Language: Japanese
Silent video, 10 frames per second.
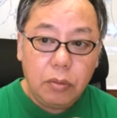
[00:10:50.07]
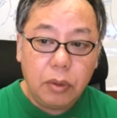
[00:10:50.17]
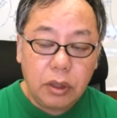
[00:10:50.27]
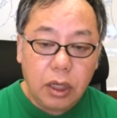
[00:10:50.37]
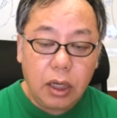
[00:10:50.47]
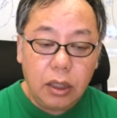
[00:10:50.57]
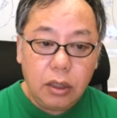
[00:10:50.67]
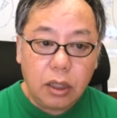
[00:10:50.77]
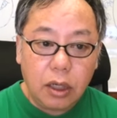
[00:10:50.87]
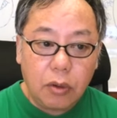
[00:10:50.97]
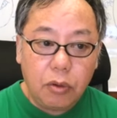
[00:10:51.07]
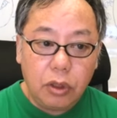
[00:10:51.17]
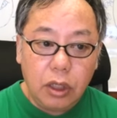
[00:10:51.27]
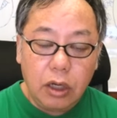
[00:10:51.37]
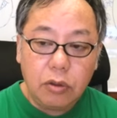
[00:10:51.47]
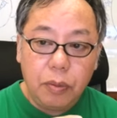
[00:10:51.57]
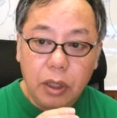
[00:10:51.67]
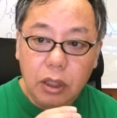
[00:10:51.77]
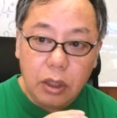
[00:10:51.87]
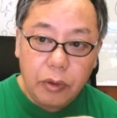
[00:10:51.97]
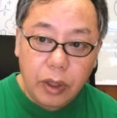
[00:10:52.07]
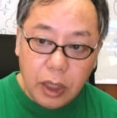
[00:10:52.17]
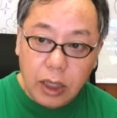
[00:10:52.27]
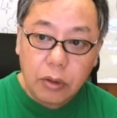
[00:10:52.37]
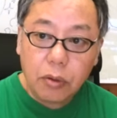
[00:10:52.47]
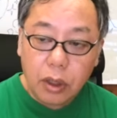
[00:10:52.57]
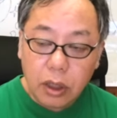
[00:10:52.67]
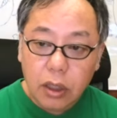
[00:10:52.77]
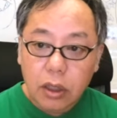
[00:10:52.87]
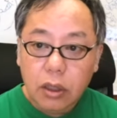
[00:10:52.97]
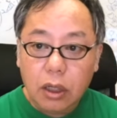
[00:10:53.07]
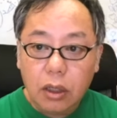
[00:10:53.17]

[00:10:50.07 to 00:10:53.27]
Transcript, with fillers: また、なんかこう、怒るべきではないとかね、